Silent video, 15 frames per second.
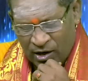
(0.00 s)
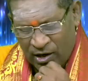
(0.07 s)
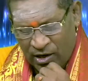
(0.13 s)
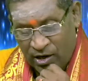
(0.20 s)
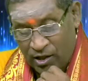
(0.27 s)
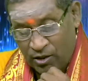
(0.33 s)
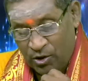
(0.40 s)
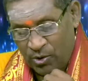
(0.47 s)

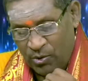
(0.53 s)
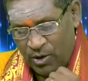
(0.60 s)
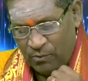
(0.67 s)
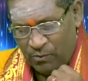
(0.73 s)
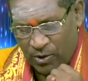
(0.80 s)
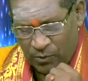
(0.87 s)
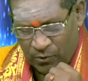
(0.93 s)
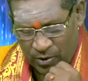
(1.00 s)
రాగలిగిన
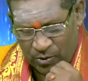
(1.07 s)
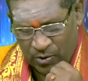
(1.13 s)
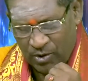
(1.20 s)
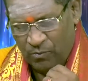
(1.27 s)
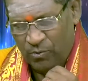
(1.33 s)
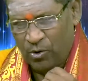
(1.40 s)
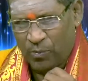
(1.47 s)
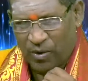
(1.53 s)
ధీరుడెవ్వడు
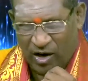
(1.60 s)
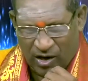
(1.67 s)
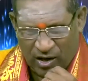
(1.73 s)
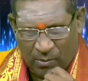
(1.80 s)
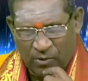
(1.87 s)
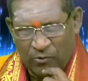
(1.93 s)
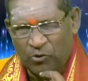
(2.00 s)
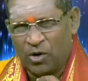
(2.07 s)
వీరుడెవ్వడు
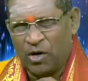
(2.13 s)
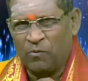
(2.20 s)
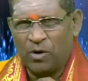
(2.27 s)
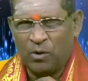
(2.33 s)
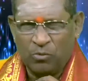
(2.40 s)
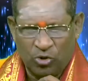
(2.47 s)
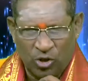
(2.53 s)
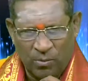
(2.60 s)

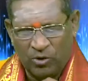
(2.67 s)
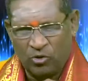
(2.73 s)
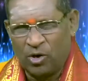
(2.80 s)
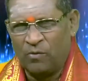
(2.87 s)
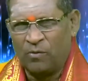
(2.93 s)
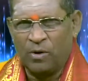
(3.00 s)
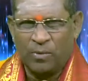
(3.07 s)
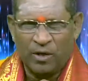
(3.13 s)
పరాక్రమవంతుడెవ్వడు
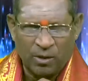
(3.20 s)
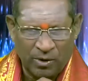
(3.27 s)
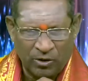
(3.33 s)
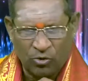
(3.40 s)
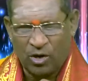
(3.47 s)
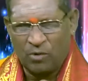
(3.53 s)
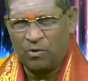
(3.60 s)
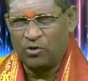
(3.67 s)
బుద్ధిమంతుడెవ్వడు
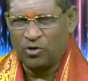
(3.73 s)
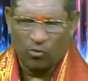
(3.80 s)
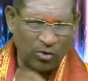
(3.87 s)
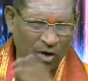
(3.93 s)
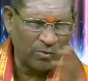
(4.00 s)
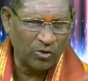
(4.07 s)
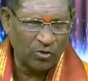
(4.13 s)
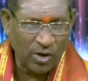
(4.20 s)
మతిమంతుడెవ్వడు
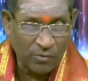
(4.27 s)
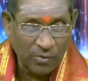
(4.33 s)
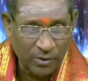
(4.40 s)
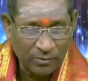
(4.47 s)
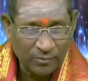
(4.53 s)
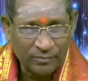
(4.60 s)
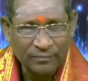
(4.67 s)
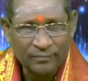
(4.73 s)

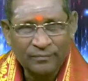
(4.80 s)
శౌర్యవంతుడెవ్వడు